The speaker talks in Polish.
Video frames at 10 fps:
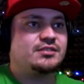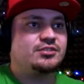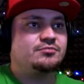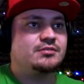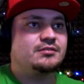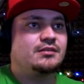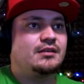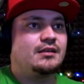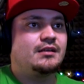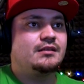te liczby.
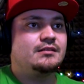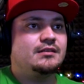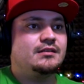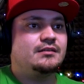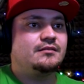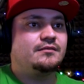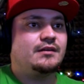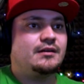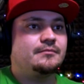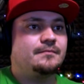1,
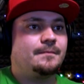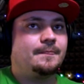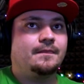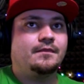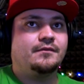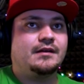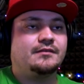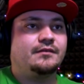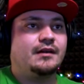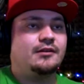2. 2,
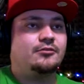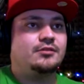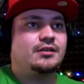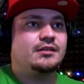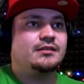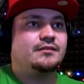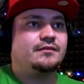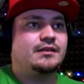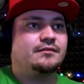2, ok, 1, 2,